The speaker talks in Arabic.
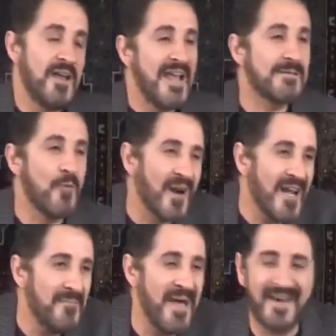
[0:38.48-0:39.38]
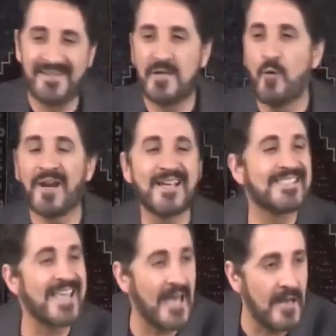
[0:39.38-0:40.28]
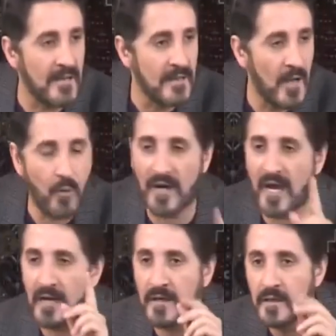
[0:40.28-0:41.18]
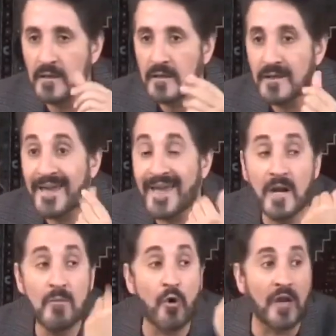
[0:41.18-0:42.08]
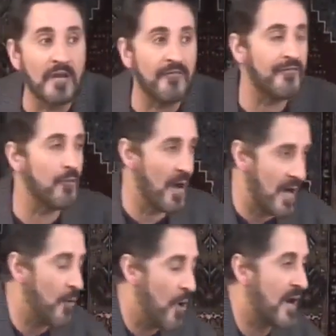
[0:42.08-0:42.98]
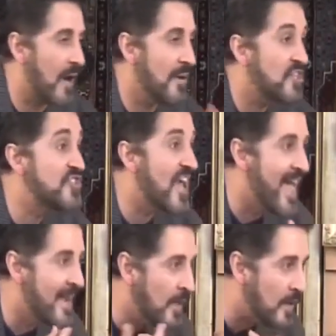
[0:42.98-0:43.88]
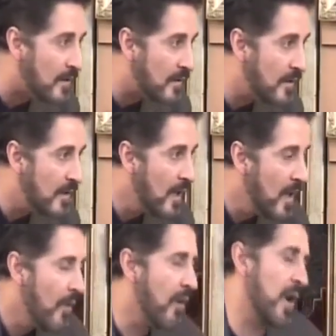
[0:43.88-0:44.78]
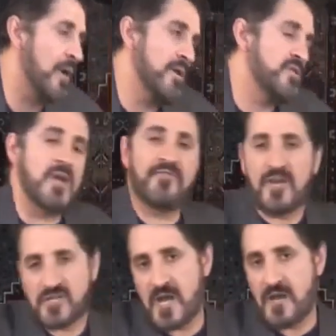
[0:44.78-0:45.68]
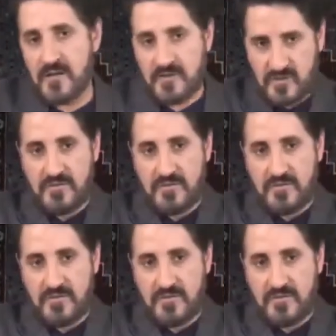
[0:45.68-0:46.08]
لازم الورع البارد الورع السهل الورع غير المكلف وورع مجاني ورع مجاني في أشياء